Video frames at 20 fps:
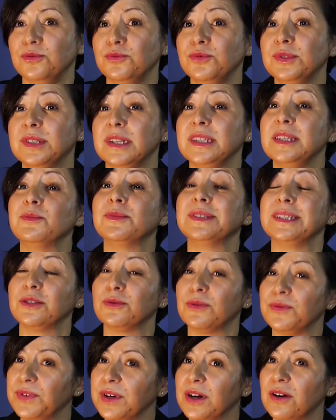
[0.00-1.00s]
Nous animons des
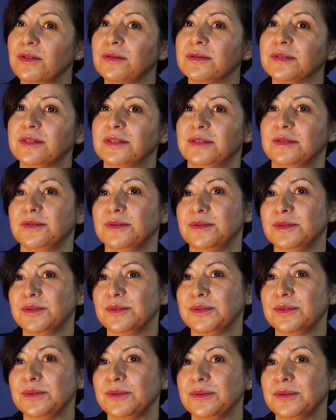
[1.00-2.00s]
conférences
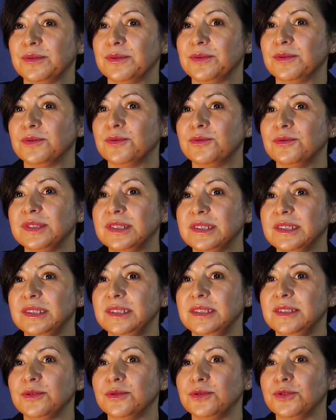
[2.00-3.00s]
euh,
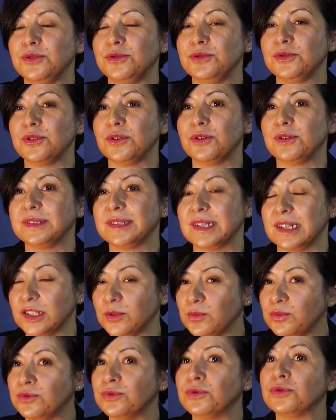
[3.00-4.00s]
aussi euh, sur euh,
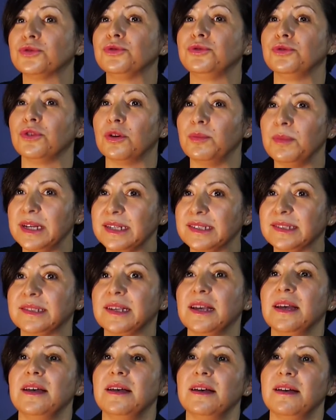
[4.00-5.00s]
Strasbourg, sur Metz,
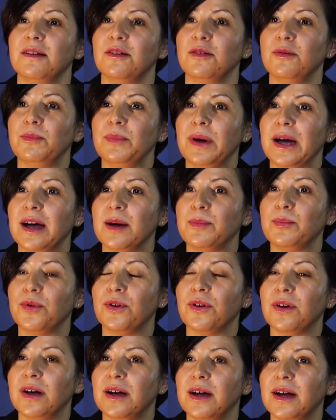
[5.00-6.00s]
par
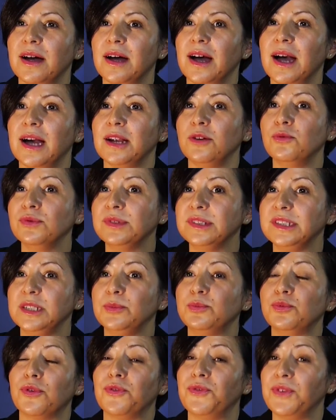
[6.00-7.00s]
rapport à, l'outil,
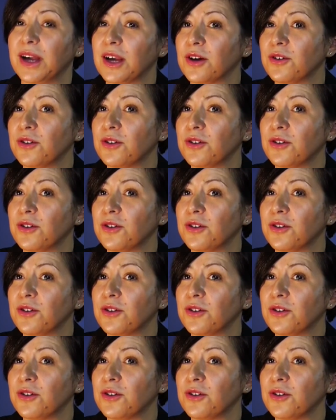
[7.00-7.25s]
pour faire